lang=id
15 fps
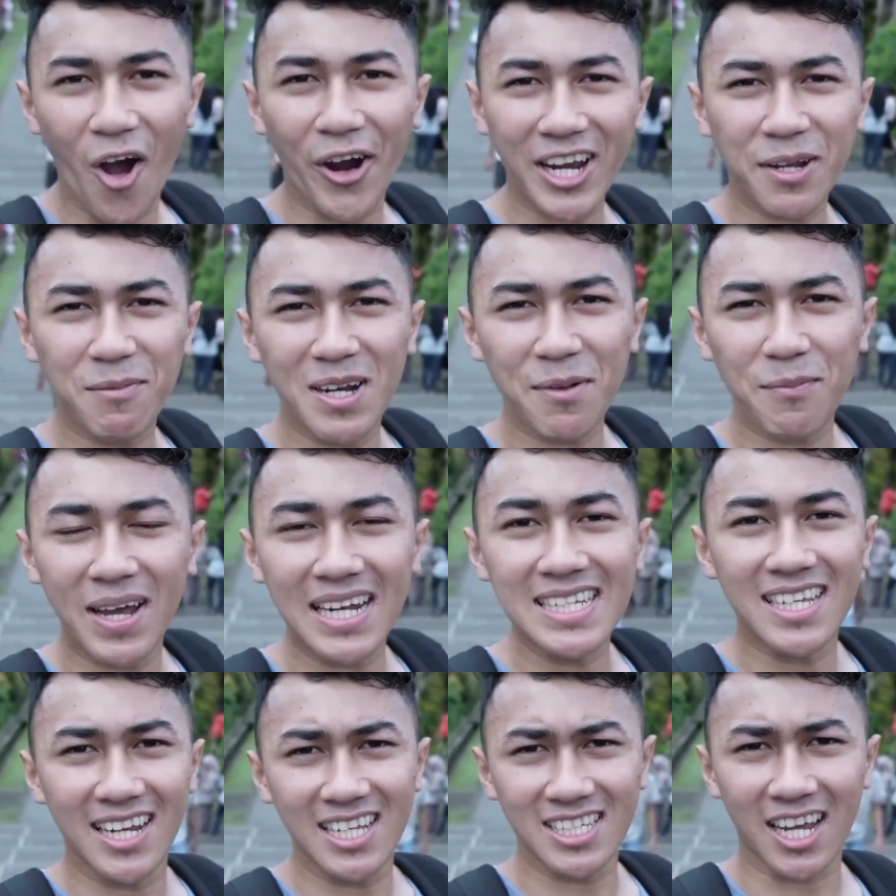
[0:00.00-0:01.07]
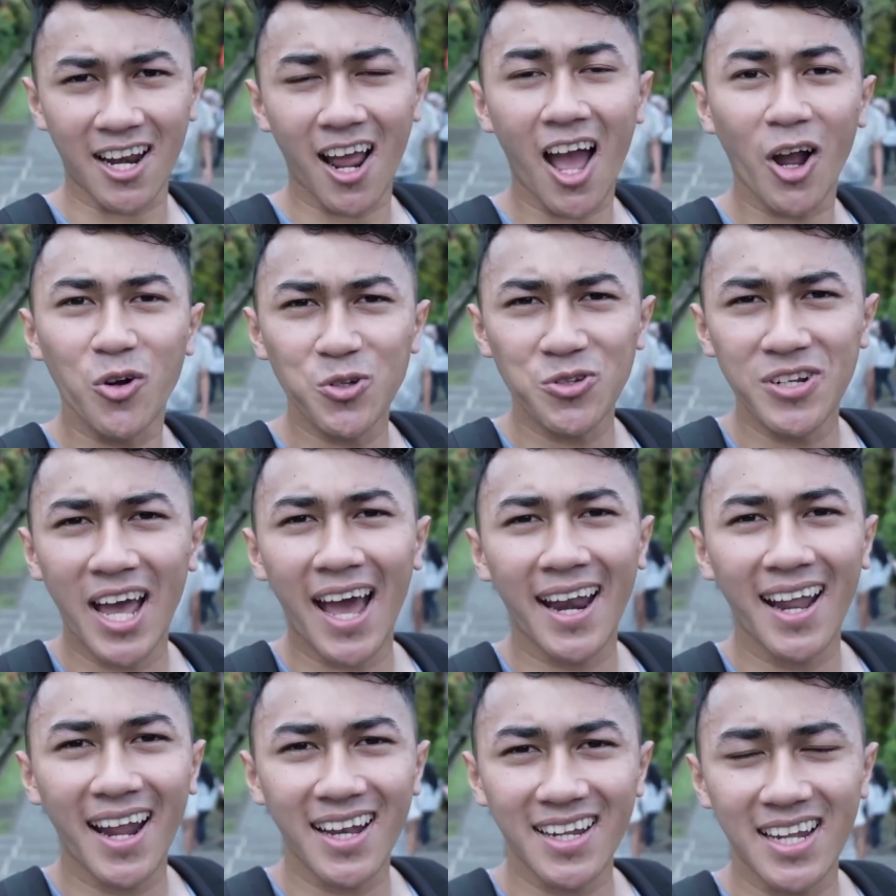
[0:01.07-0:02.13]
Oke teman-teman, jadi sekarang aku sudah
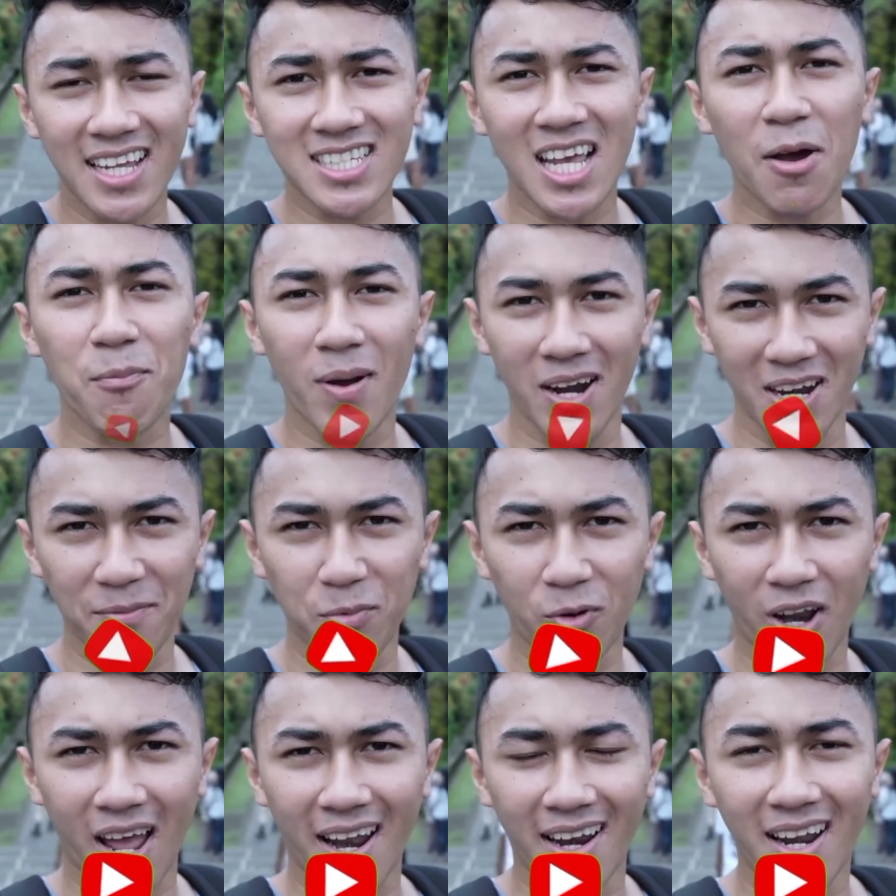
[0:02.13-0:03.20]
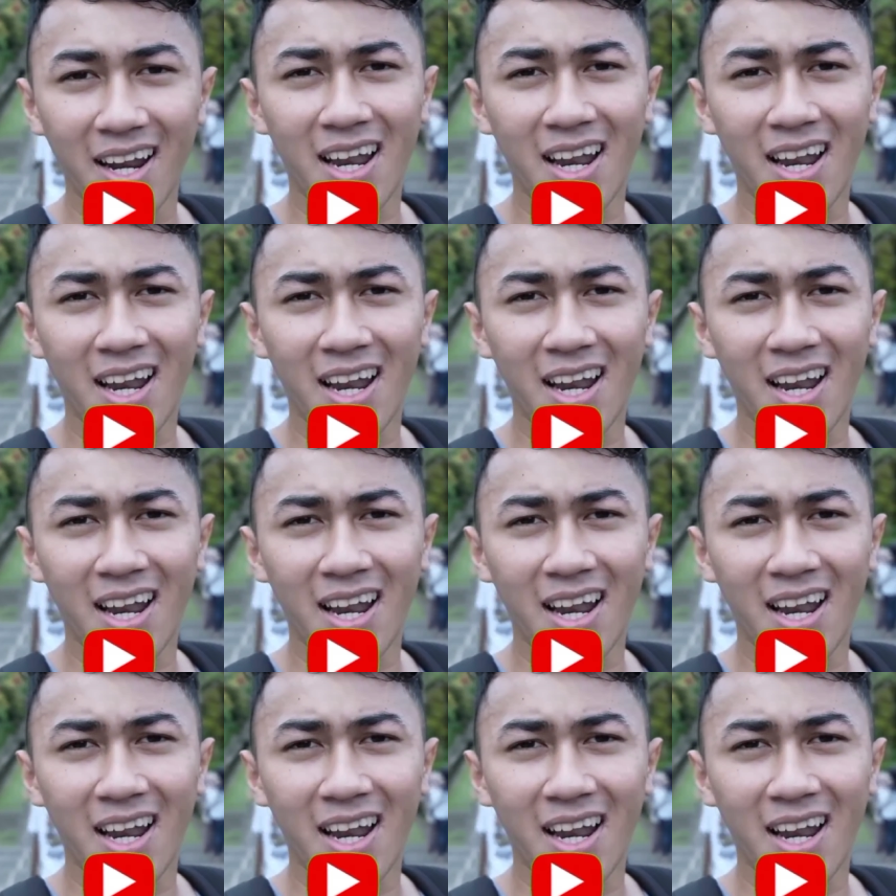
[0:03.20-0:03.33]
ada di Desa Penglipuran.